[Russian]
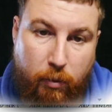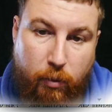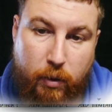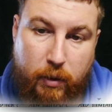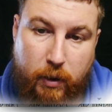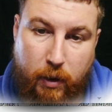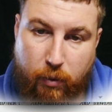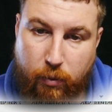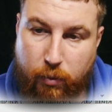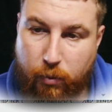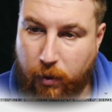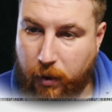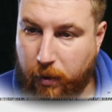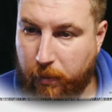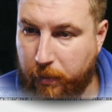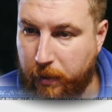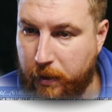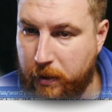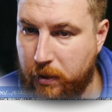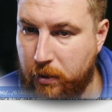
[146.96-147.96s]
вот такую
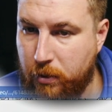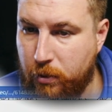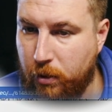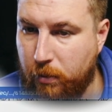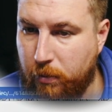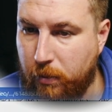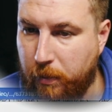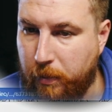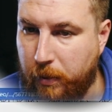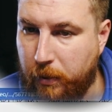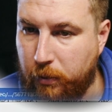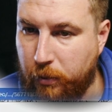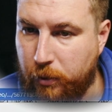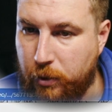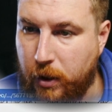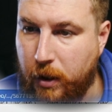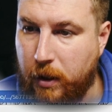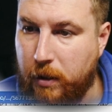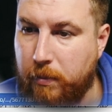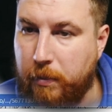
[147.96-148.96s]
композицию, мы
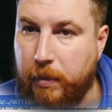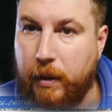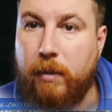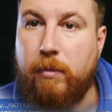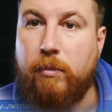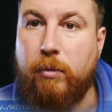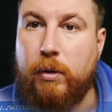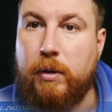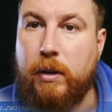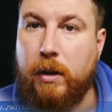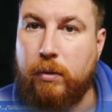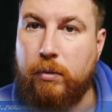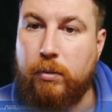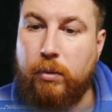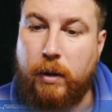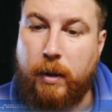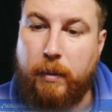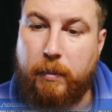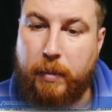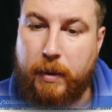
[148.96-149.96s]
получаем прям вот
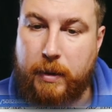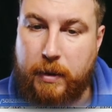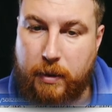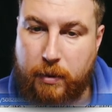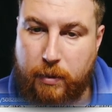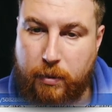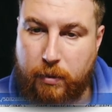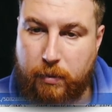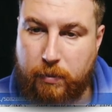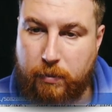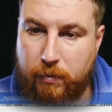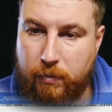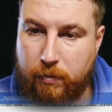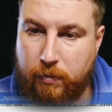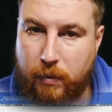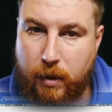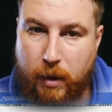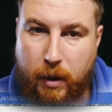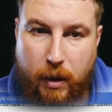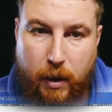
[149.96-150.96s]
такую композицию.
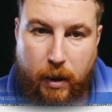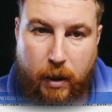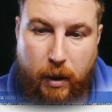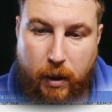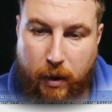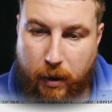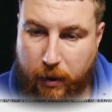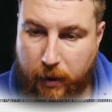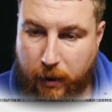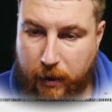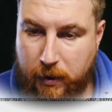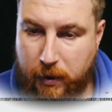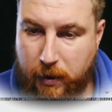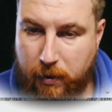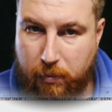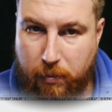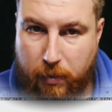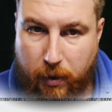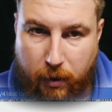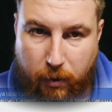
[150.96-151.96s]

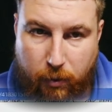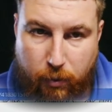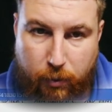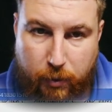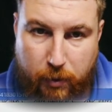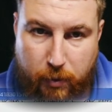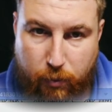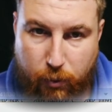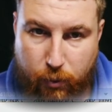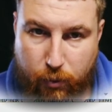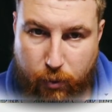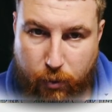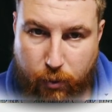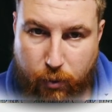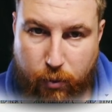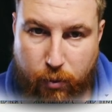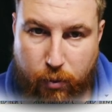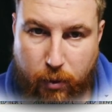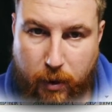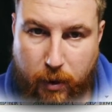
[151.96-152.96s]
Хотим мы какую-нибудь другую